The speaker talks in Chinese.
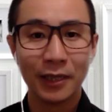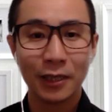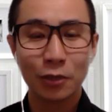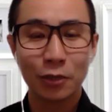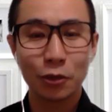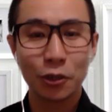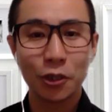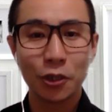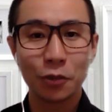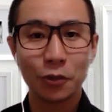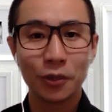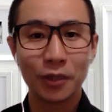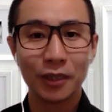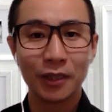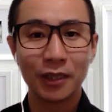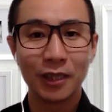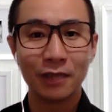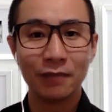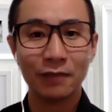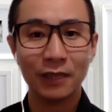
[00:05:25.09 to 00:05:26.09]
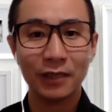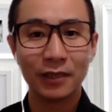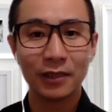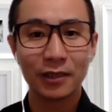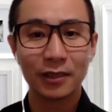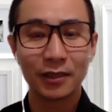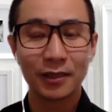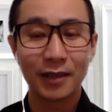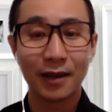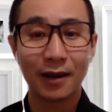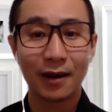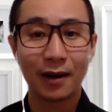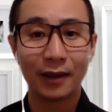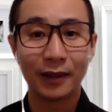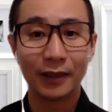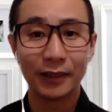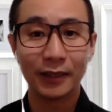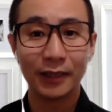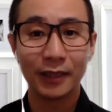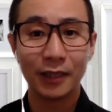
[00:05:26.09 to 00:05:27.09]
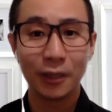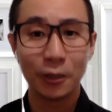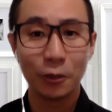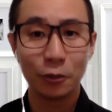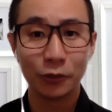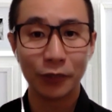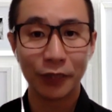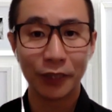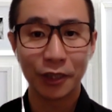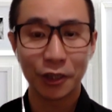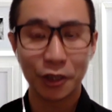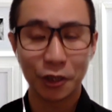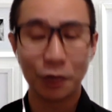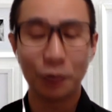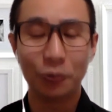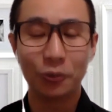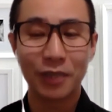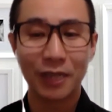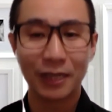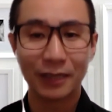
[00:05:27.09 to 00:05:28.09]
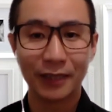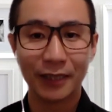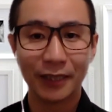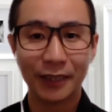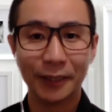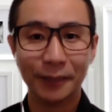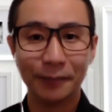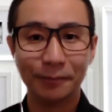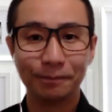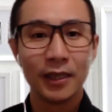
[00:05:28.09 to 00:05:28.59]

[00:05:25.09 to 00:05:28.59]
最旧一则贴文是在二零一六年的时候张贴的。